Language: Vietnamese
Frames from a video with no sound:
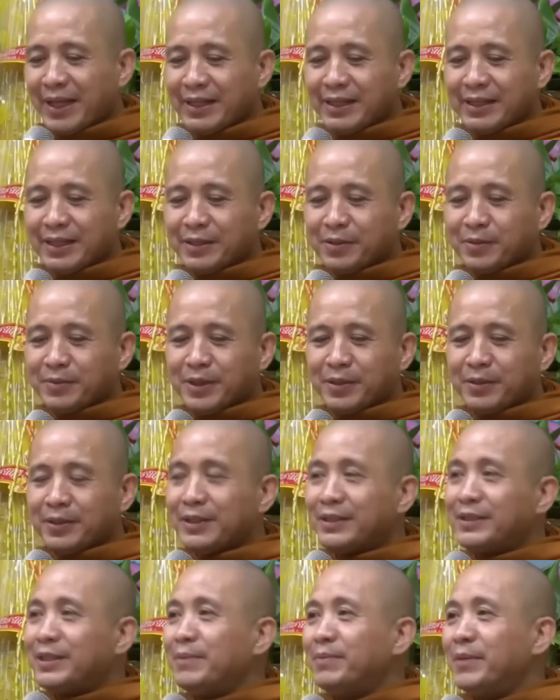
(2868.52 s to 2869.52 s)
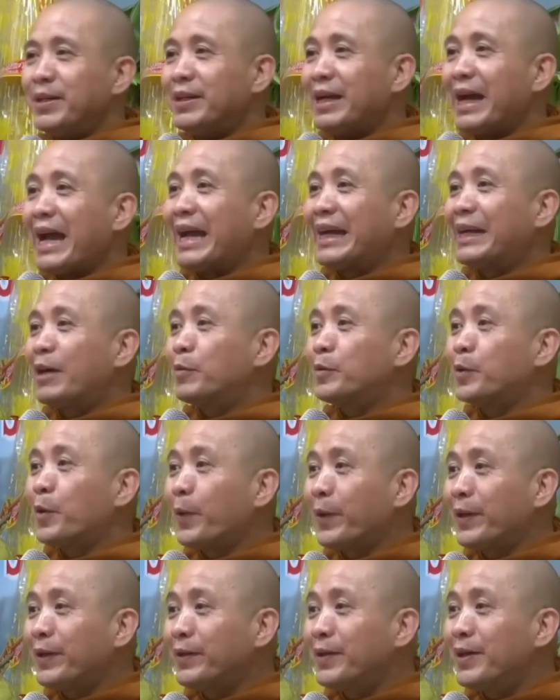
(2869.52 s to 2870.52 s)
hôm nay à, chúng tôi xin mượn hai
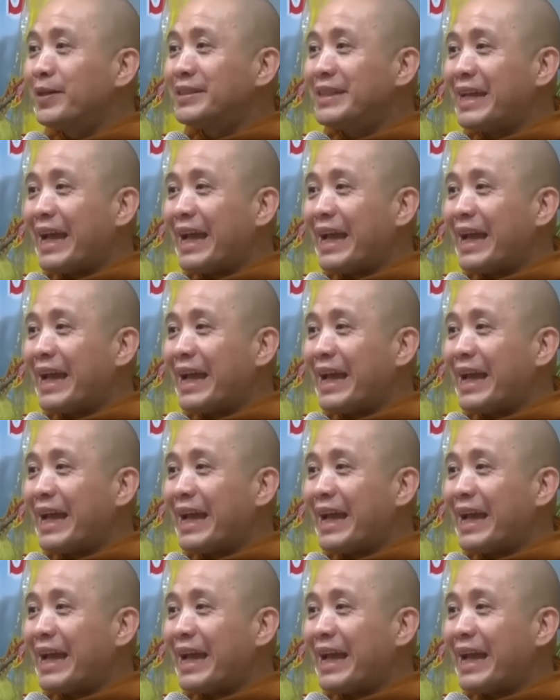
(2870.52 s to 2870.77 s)
câu nói nó